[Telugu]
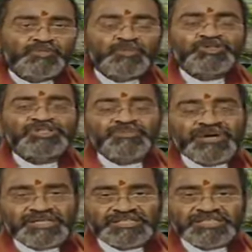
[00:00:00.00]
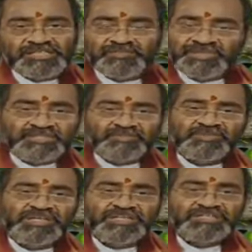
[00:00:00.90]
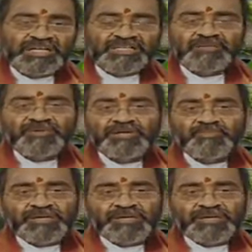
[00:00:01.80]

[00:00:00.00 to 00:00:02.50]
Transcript: ఇప్పుడు వచ్చిన మార్గశీర్ష మాసం చాంద్రమానం